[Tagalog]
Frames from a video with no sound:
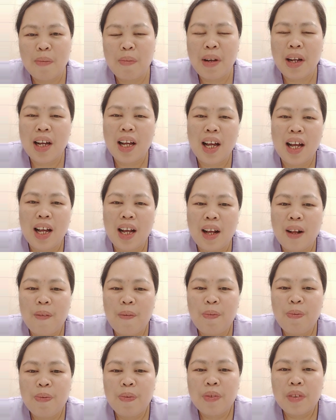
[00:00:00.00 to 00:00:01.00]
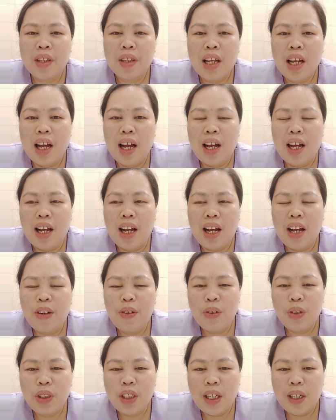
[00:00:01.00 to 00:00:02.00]
mga uh,
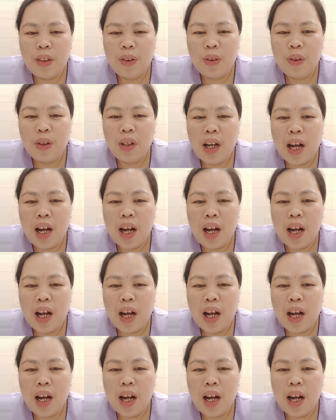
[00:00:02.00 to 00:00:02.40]
ano dyan, no?